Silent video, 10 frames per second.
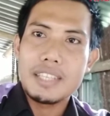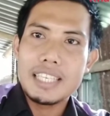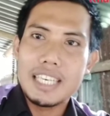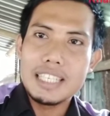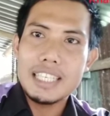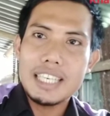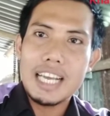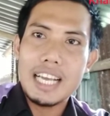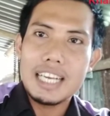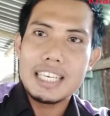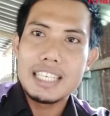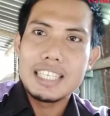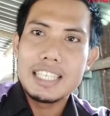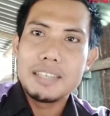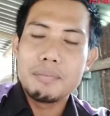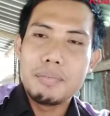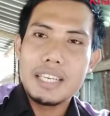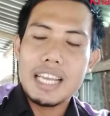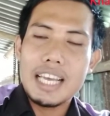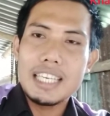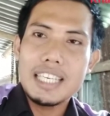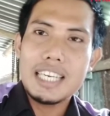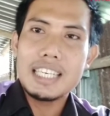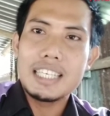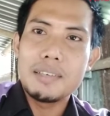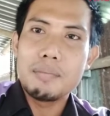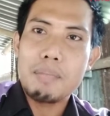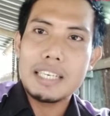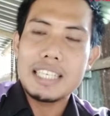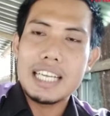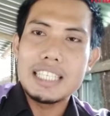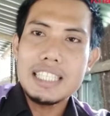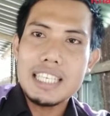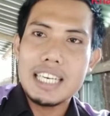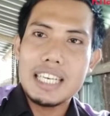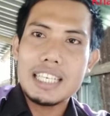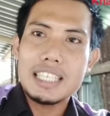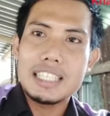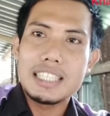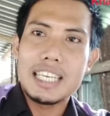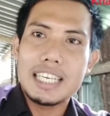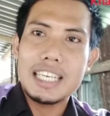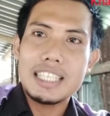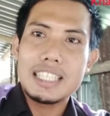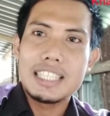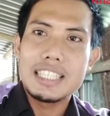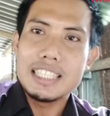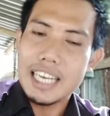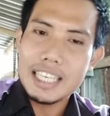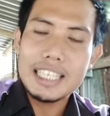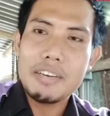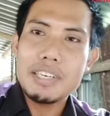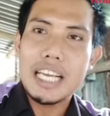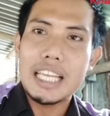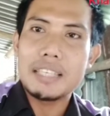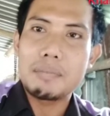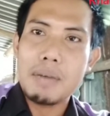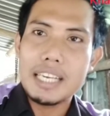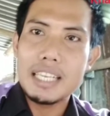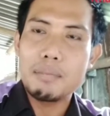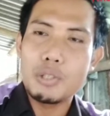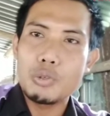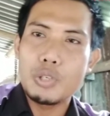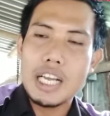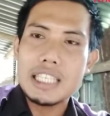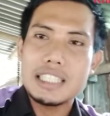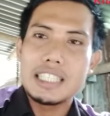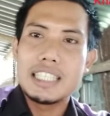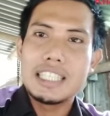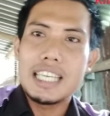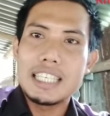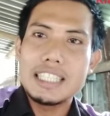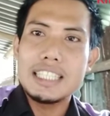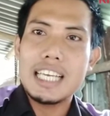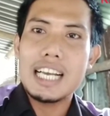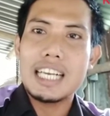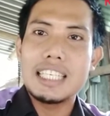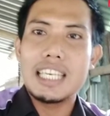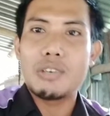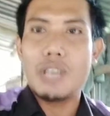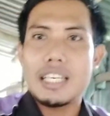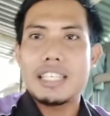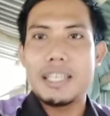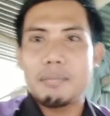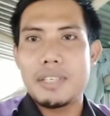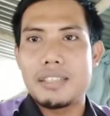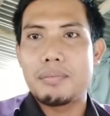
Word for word: jadi ah, birahi yang keempat kalinya ya kan jangan dikawinkan panggil petugas nantinya akan dilakukan treatment